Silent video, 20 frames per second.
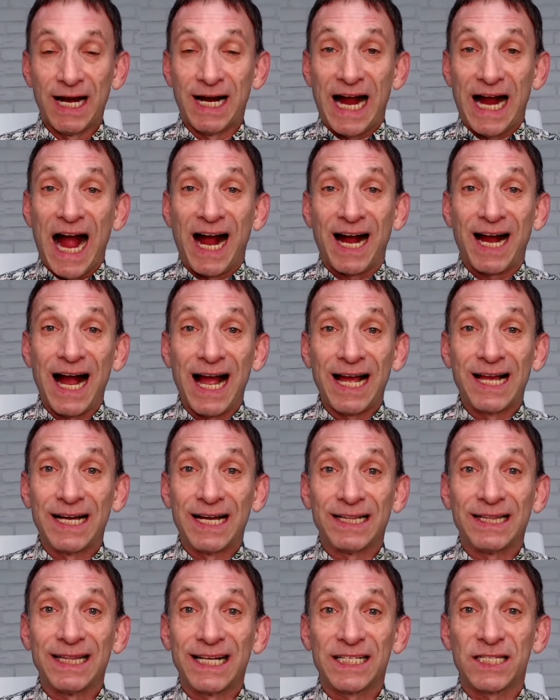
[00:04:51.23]

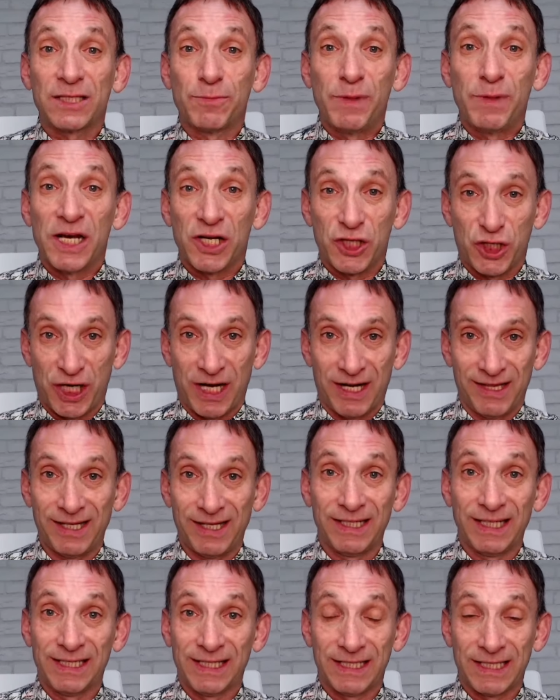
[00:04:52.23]
Какая насмешка
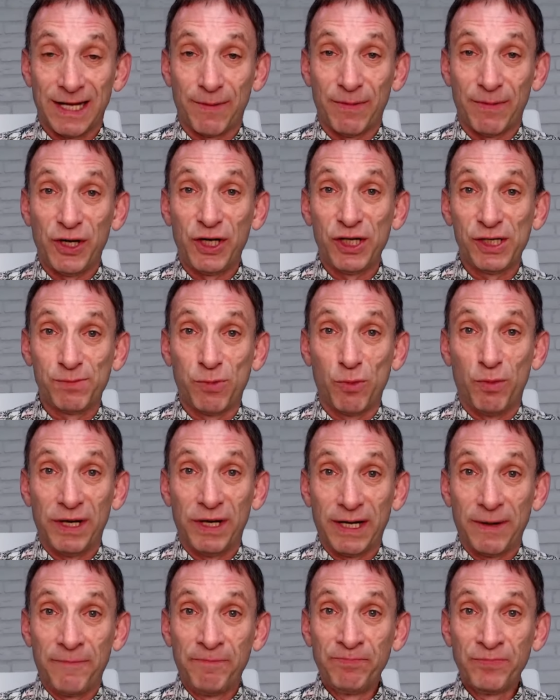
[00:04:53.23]
над этой самой
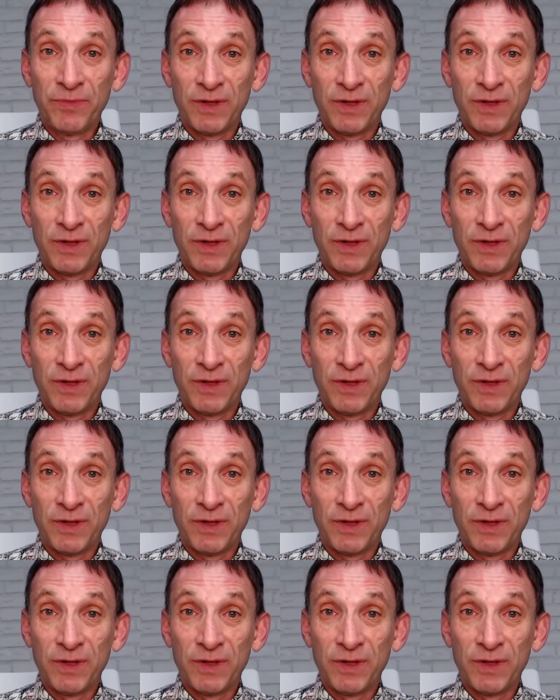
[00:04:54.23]
республикой.